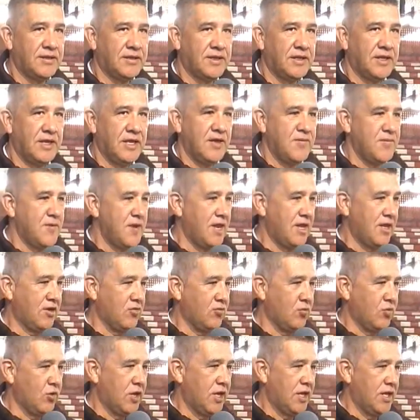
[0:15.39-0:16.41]
dirigirme a la
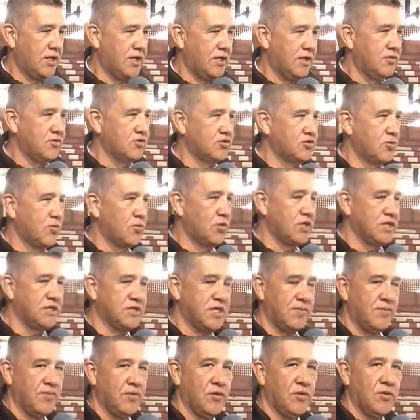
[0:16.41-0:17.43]
comunidad de nuestro
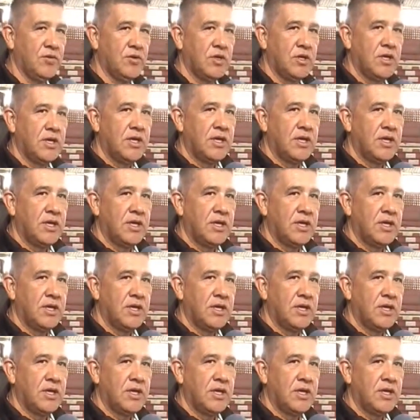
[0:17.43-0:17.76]
municipio.